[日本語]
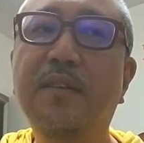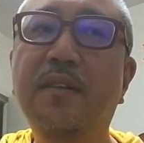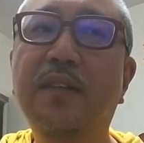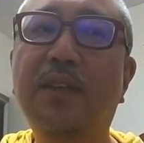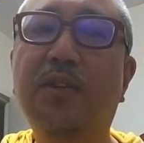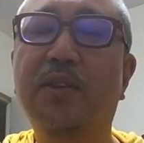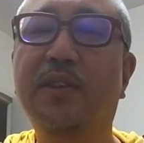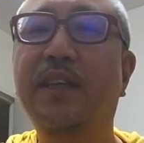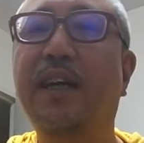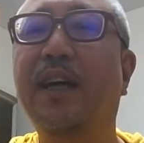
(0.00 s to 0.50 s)

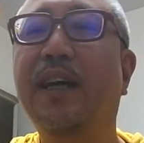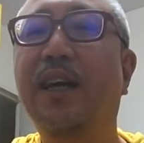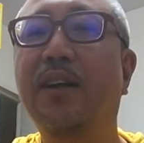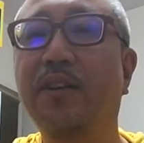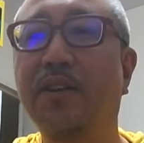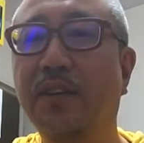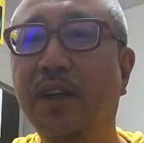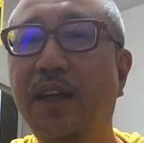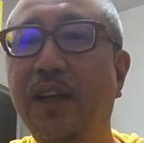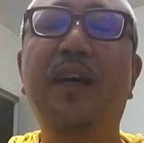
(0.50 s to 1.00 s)
こっち明る
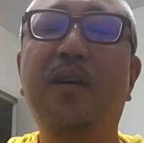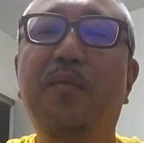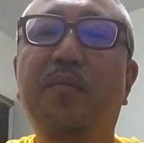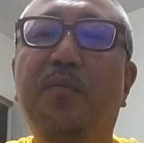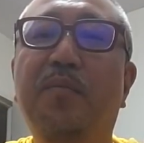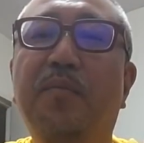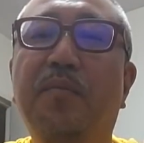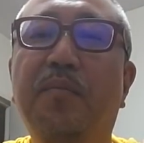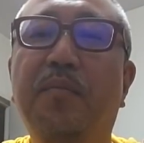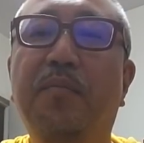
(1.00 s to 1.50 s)
いよね
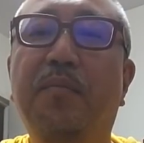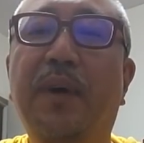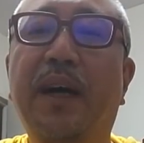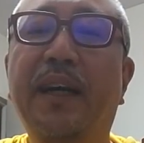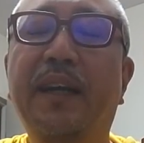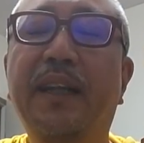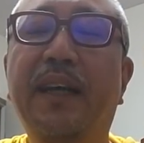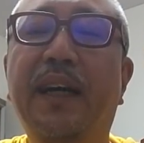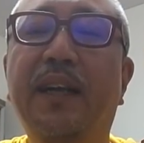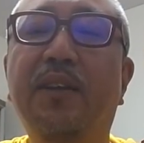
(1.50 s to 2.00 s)

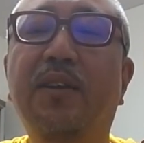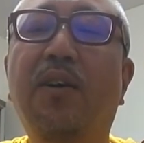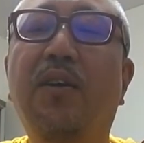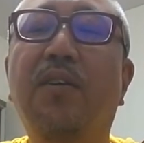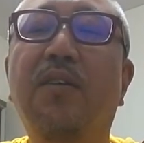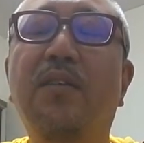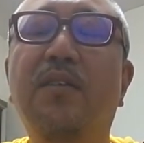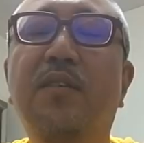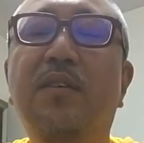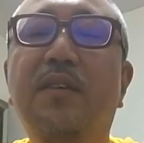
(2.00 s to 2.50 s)
マイナーと
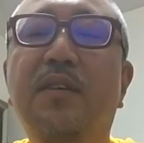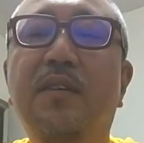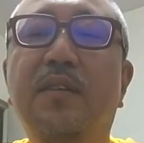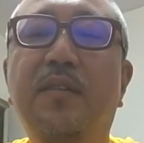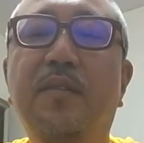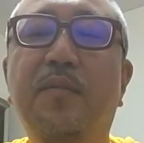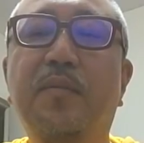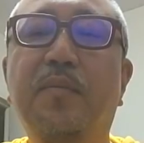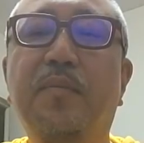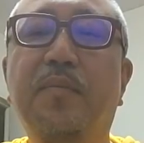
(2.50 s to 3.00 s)

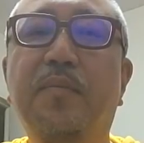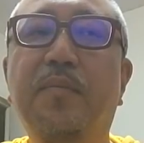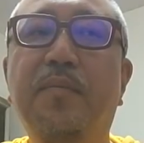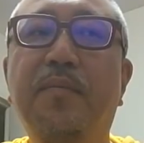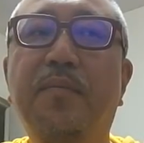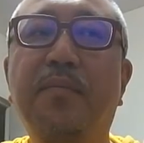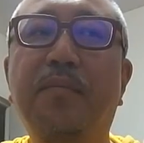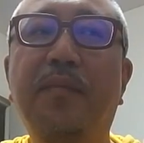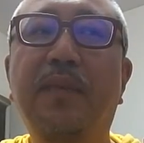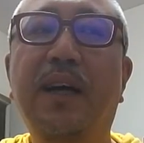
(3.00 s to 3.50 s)

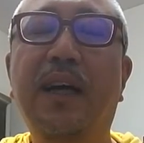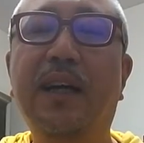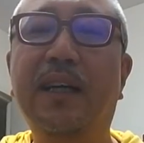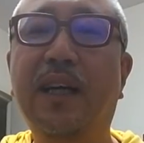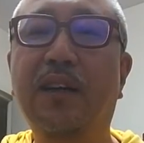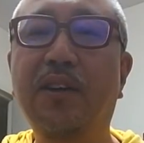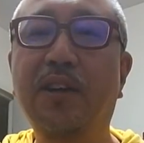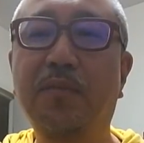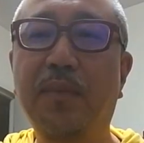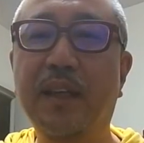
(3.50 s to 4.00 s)
明
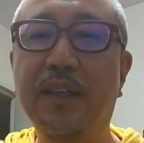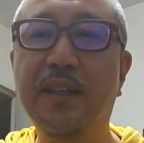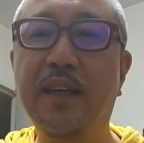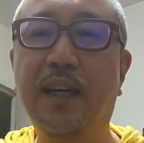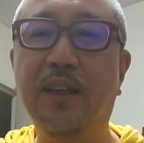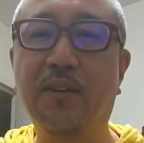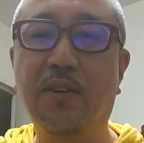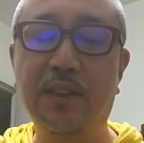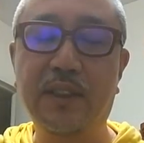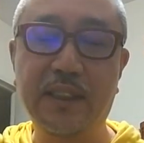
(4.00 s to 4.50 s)
るい
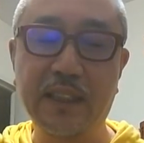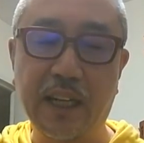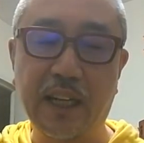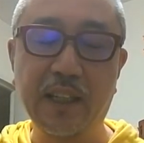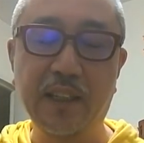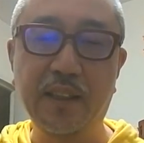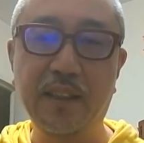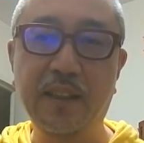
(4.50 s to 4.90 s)
メジャーの違い